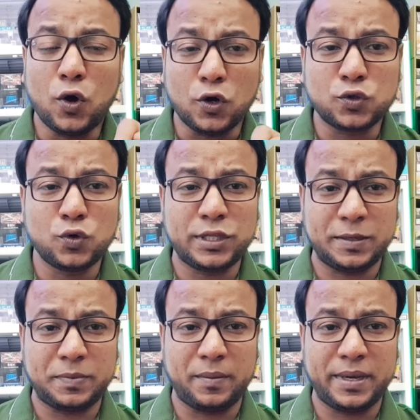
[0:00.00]

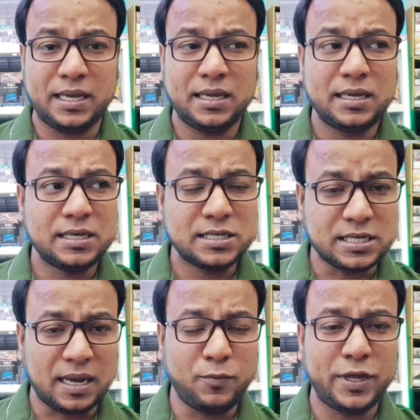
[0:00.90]
অর্থনৈতিকভাবে
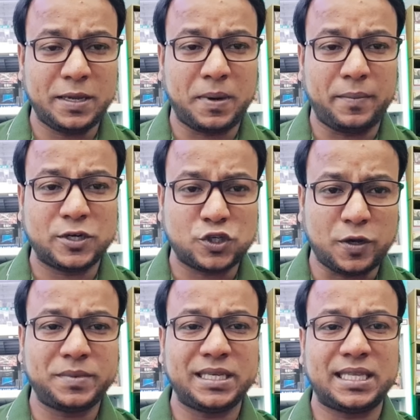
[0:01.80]
সামরিকভাবে
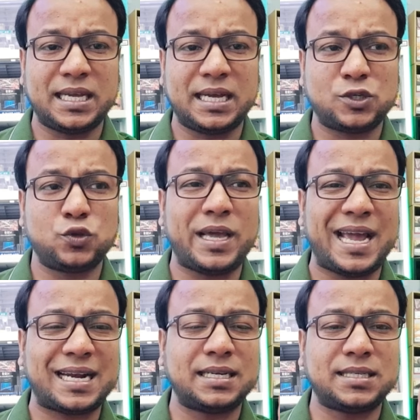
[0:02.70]
সব দিক থেকে শুধু
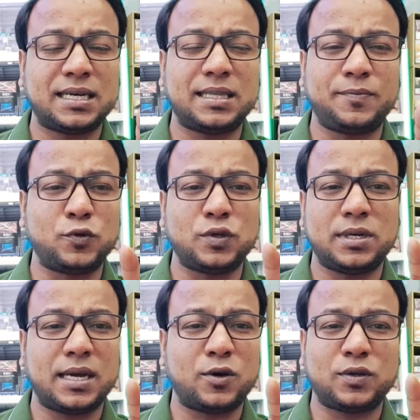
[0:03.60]
একটা জায়গাতে
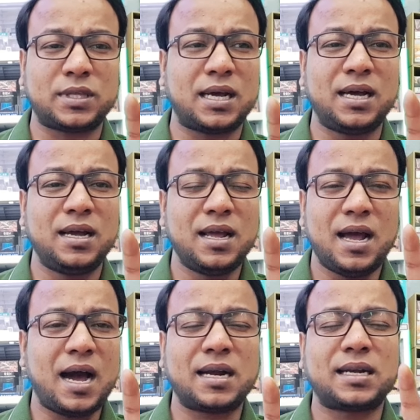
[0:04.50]
পুতিনরা এখনও তারা
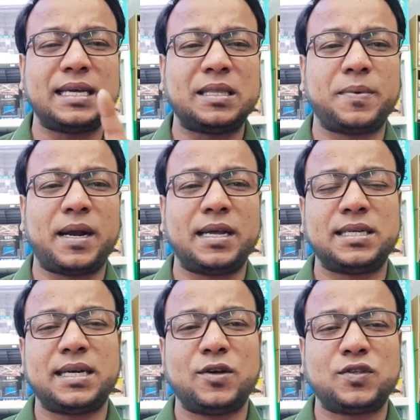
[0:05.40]
আটকাইতে পারে না
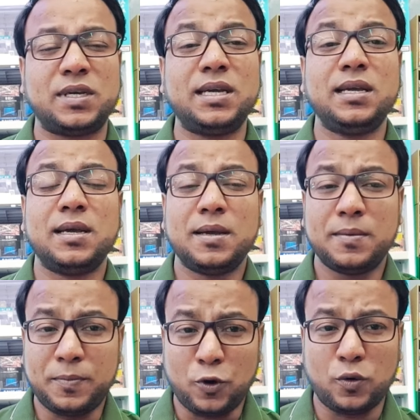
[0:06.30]
সেটা হচ্ছে
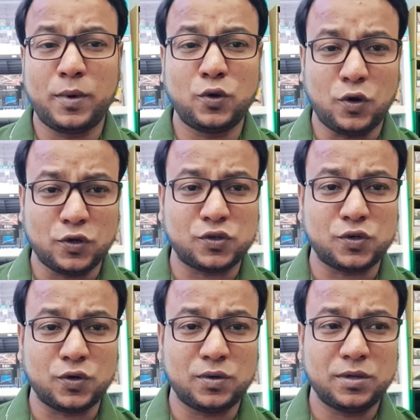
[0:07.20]
পরমাণু
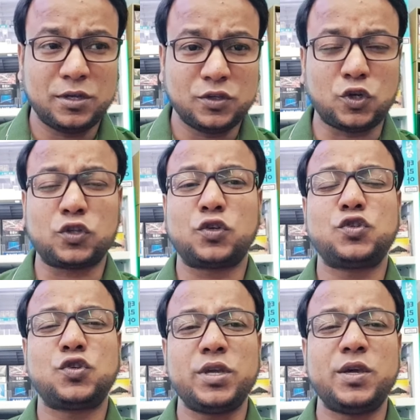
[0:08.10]
অস্ত্র
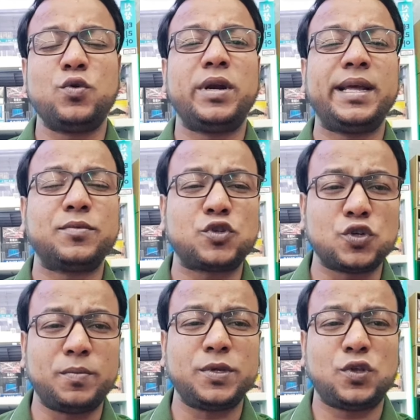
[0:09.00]
যথেষ্ট ইউরেনিয়াম
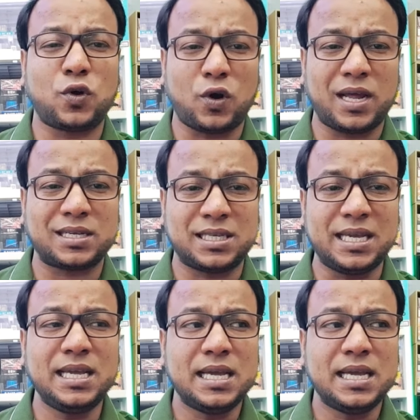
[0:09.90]
সমৃদ্ধ করে রাখছে